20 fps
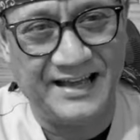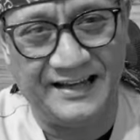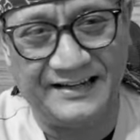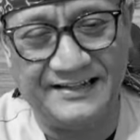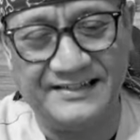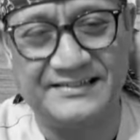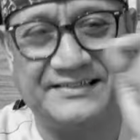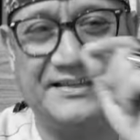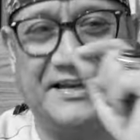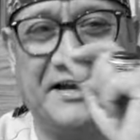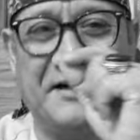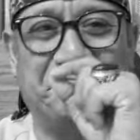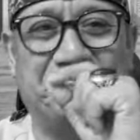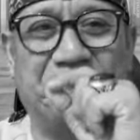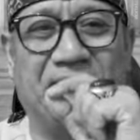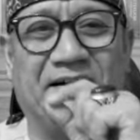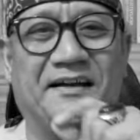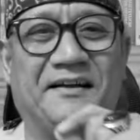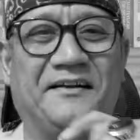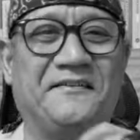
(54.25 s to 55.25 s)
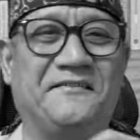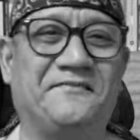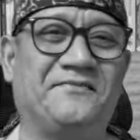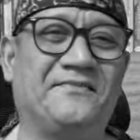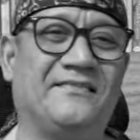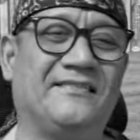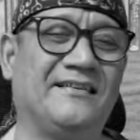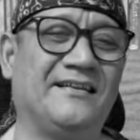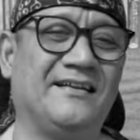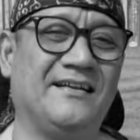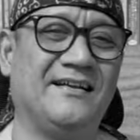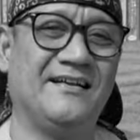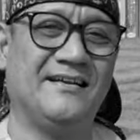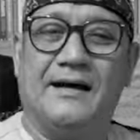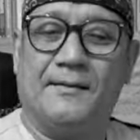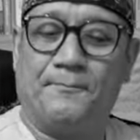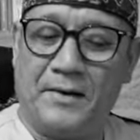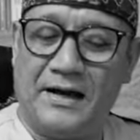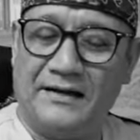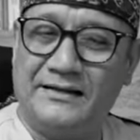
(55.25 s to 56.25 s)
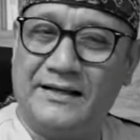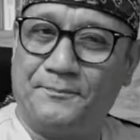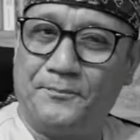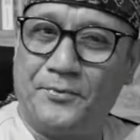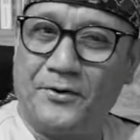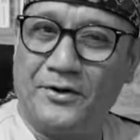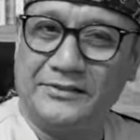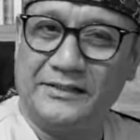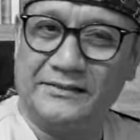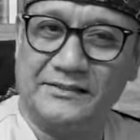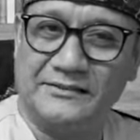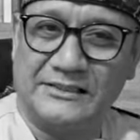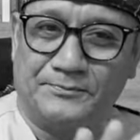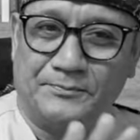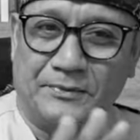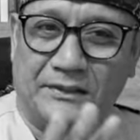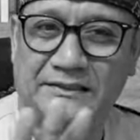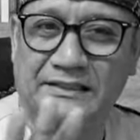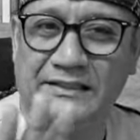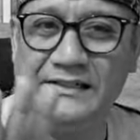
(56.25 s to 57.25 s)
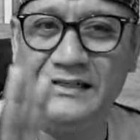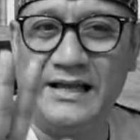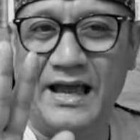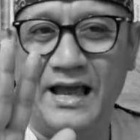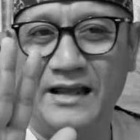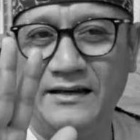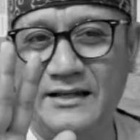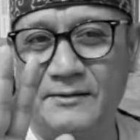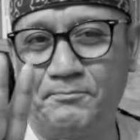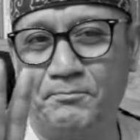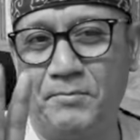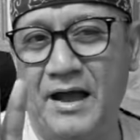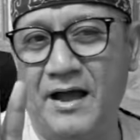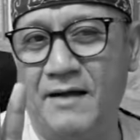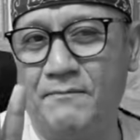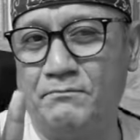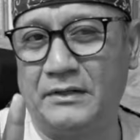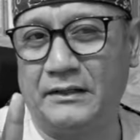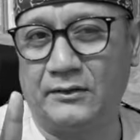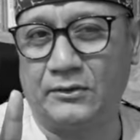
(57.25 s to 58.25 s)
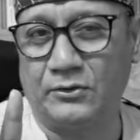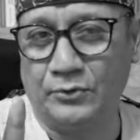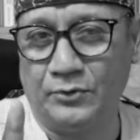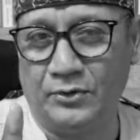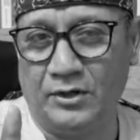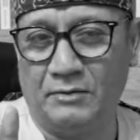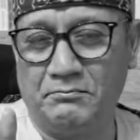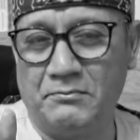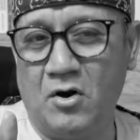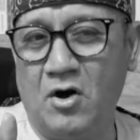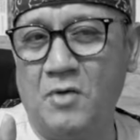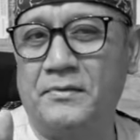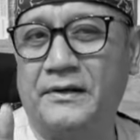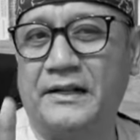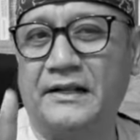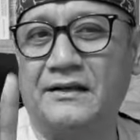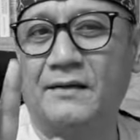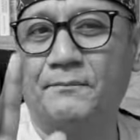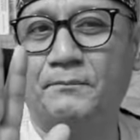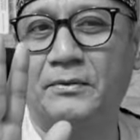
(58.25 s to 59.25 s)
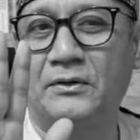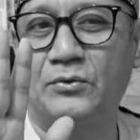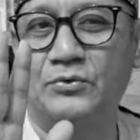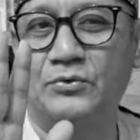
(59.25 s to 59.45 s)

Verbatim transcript: dari siapa? Pada posisi seperti ini Anda paham betul bahwa mereka